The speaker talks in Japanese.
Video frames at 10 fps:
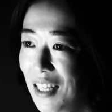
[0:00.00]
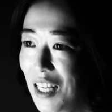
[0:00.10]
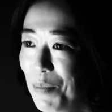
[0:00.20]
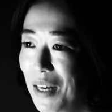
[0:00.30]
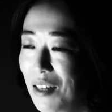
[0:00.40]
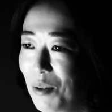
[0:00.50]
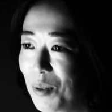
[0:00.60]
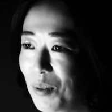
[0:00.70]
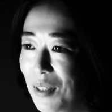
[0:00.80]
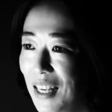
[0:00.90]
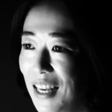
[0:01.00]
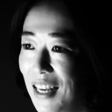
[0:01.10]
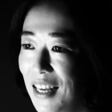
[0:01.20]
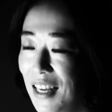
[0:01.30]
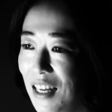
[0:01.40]
今あることって
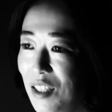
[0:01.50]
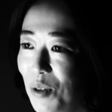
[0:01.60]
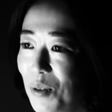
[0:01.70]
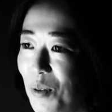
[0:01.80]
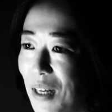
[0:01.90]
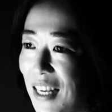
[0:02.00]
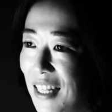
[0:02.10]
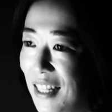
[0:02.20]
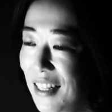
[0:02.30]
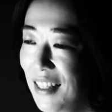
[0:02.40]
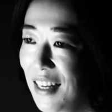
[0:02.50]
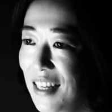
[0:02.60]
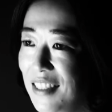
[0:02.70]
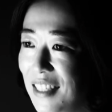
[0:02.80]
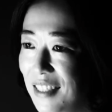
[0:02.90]
家族のおかげだなって
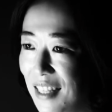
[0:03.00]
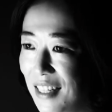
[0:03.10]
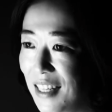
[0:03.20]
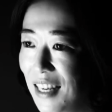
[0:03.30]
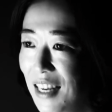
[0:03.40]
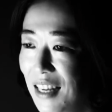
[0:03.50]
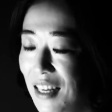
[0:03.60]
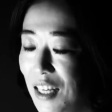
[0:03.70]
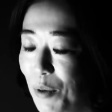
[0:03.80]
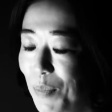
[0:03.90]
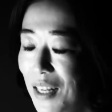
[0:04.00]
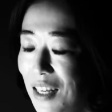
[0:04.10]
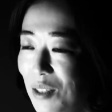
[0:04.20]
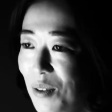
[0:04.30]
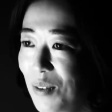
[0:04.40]
感謝したり、やっぱり
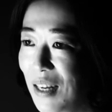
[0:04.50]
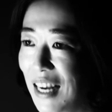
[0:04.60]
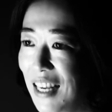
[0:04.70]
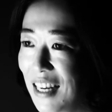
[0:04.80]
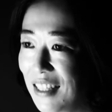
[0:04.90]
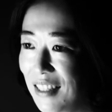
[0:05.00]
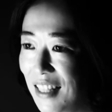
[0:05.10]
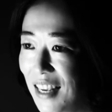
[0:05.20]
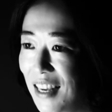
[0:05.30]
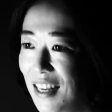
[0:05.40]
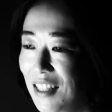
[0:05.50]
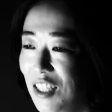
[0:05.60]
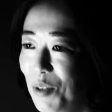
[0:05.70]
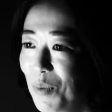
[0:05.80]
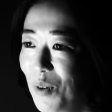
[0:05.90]
家族の愛があって
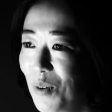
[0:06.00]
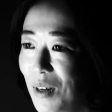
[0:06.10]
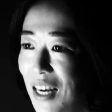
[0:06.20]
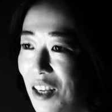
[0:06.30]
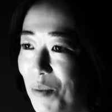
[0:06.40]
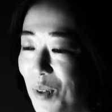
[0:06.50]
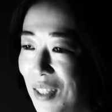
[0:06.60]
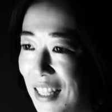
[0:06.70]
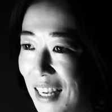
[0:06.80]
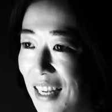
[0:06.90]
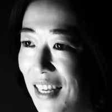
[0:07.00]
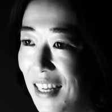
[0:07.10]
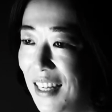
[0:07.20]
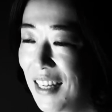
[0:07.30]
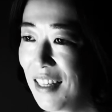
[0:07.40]
私もこう愛を持って
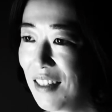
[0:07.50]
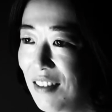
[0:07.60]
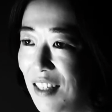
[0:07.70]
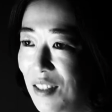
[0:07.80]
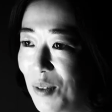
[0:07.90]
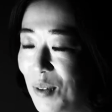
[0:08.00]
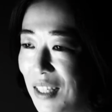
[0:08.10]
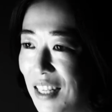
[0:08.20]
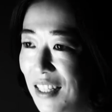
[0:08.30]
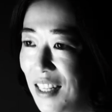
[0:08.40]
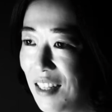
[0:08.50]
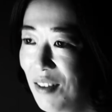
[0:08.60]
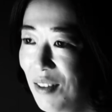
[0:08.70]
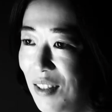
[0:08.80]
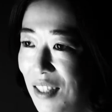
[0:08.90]
暮らすことができてい
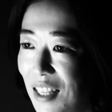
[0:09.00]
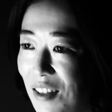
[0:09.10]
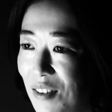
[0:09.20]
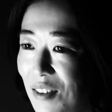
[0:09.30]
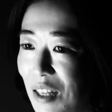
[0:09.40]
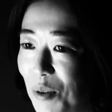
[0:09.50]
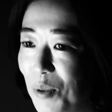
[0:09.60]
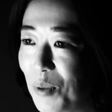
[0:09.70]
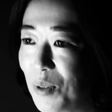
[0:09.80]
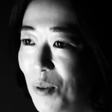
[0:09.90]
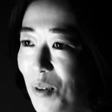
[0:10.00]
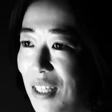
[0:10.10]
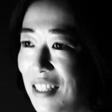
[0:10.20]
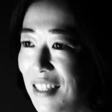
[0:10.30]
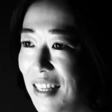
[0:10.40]
るっていうふうなことをすごく
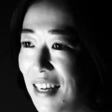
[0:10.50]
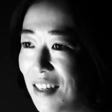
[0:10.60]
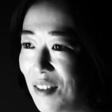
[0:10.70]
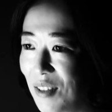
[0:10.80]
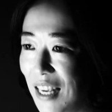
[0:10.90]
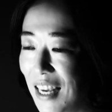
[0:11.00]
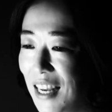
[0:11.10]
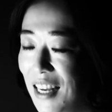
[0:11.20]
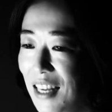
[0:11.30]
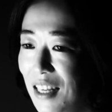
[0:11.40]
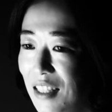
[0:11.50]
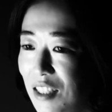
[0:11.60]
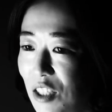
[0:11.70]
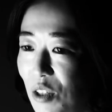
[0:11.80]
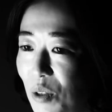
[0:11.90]
気づきがあるので、
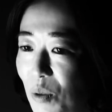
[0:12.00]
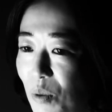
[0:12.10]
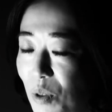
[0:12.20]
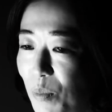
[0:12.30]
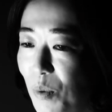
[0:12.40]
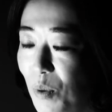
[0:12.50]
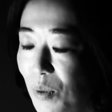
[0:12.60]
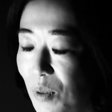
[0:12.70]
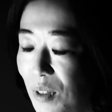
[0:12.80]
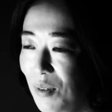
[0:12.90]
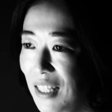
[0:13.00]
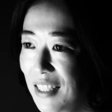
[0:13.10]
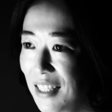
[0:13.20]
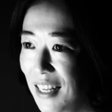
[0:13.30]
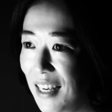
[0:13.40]
地球のことも本同
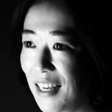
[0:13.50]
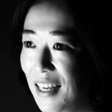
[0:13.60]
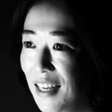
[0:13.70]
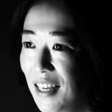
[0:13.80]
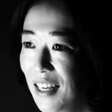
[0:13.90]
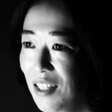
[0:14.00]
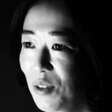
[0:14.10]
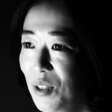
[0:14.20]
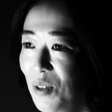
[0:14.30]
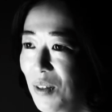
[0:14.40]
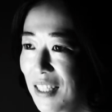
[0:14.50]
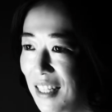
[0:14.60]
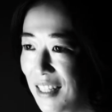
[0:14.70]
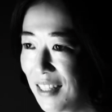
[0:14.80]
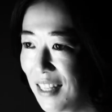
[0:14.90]
じで、年を
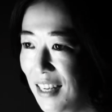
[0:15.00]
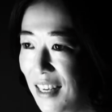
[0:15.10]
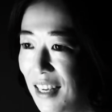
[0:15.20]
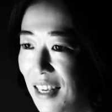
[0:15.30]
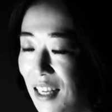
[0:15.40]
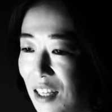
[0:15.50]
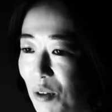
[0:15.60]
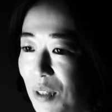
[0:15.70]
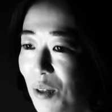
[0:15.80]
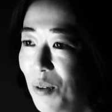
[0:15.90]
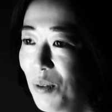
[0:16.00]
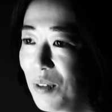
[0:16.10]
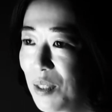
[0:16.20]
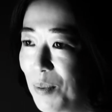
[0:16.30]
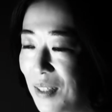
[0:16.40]
重ねていろんなこと
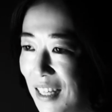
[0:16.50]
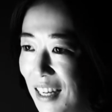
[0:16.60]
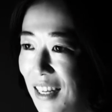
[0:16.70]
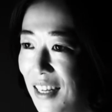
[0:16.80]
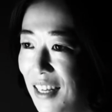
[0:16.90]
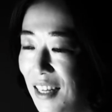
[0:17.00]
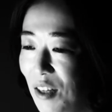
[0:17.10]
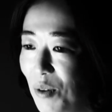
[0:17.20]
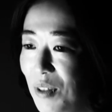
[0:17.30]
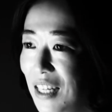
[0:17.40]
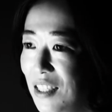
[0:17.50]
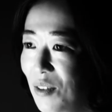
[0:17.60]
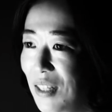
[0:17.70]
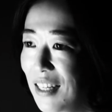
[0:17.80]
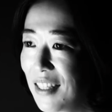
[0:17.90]
を自分がこう暮らし
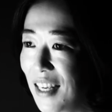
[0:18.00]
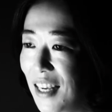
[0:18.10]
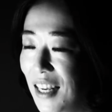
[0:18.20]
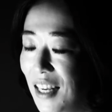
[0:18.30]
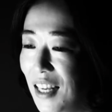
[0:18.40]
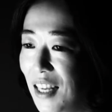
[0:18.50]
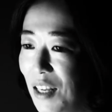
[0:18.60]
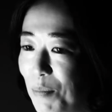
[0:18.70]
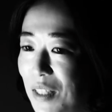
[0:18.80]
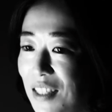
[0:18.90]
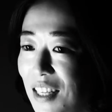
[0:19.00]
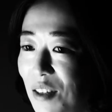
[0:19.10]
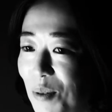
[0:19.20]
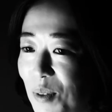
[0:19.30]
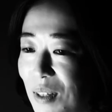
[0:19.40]
の中で見つけ
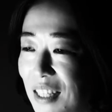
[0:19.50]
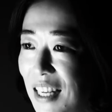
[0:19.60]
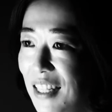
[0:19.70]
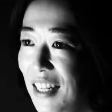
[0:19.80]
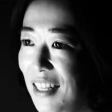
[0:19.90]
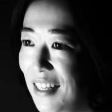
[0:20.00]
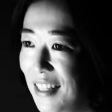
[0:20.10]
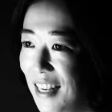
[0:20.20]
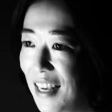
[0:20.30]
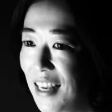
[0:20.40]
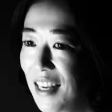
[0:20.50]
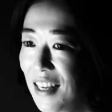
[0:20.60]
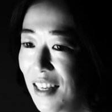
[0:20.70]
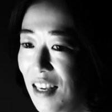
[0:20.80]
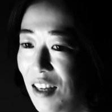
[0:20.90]
ることができた中で、
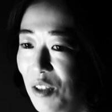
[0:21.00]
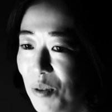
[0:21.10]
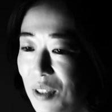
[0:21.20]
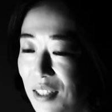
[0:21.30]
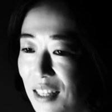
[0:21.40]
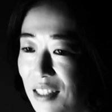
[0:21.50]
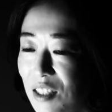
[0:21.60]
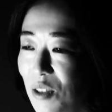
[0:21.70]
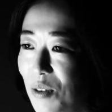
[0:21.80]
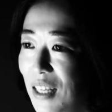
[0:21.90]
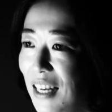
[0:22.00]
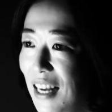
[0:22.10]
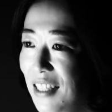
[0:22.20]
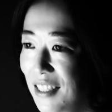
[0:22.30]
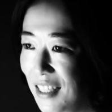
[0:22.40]
結果として地球に
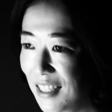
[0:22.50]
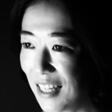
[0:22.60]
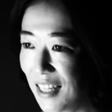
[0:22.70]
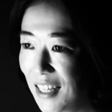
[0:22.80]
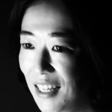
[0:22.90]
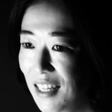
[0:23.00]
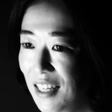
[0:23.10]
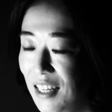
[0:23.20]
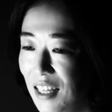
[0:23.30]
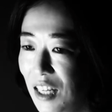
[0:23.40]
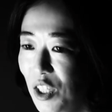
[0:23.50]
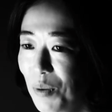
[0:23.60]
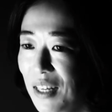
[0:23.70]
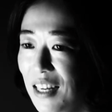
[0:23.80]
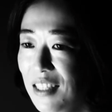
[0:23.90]
感謝したり、あと
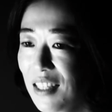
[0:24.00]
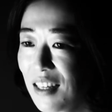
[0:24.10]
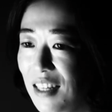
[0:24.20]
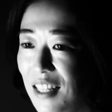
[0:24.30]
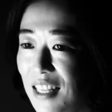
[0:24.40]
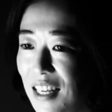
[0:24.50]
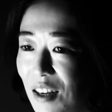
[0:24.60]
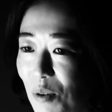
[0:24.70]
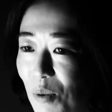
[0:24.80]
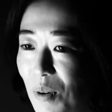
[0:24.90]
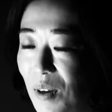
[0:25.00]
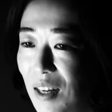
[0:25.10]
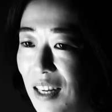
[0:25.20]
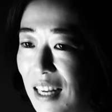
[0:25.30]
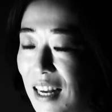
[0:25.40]
は感謝から何かこう
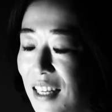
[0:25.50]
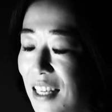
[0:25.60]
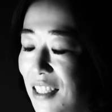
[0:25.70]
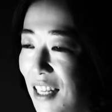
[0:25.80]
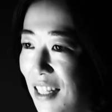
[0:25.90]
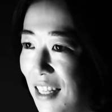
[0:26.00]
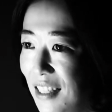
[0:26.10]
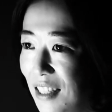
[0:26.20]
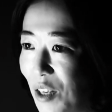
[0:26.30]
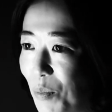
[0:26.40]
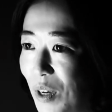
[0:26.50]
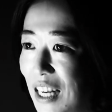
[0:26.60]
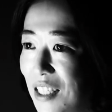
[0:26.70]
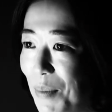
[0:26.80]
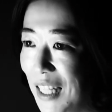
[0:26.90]
還元したいなって思い
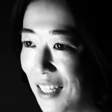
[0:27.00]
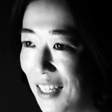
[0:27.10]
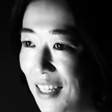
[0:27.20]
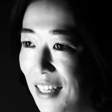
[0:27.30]
始めたり、